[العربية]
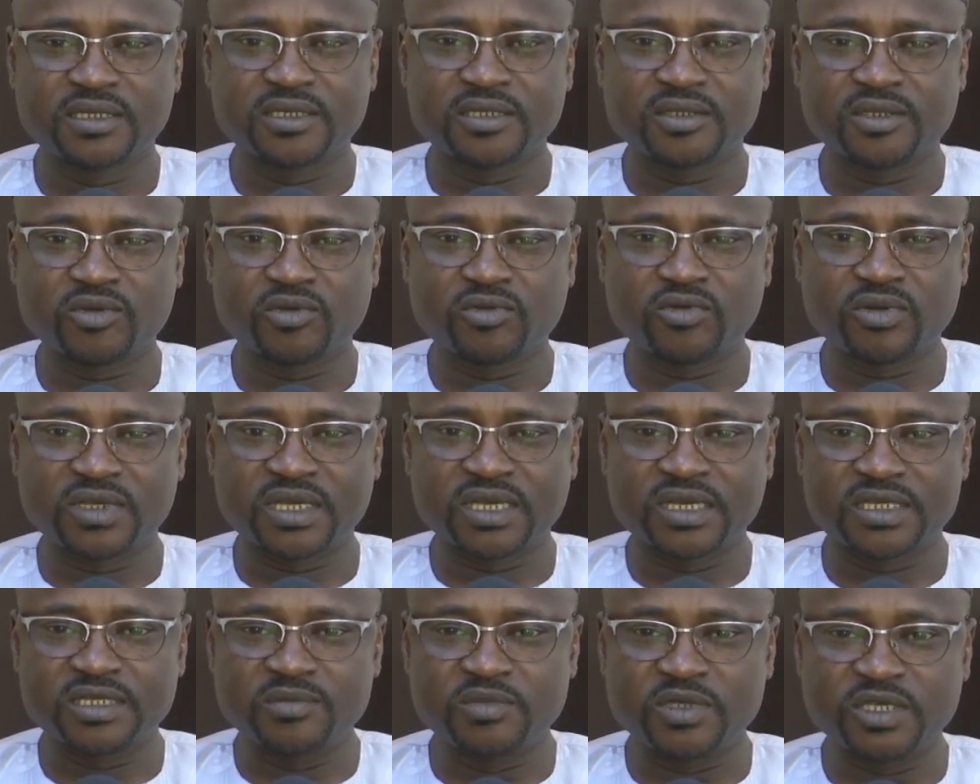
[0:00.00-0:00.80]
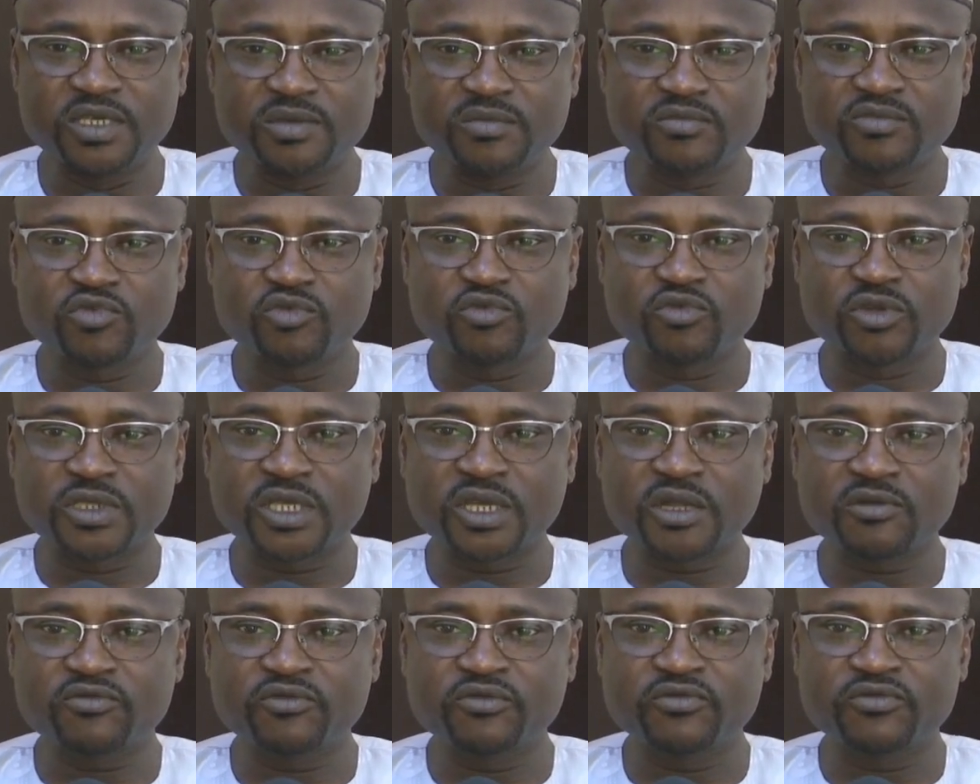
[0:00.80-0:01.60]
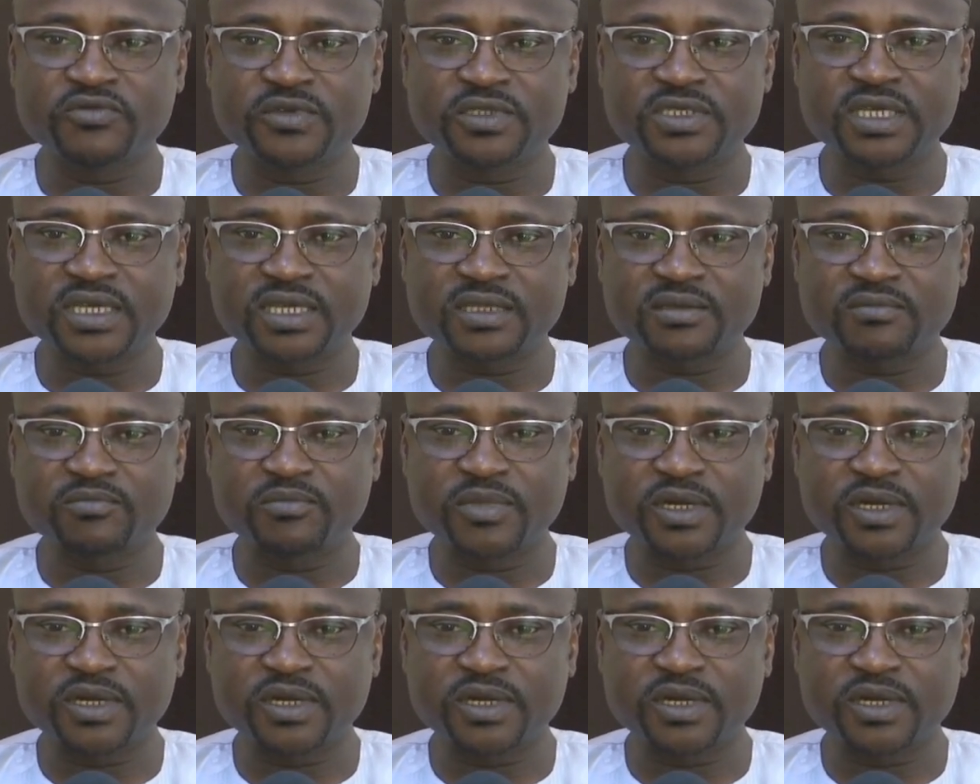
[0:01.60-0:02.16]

ده كله يعني مهم وتعرفوا في تشات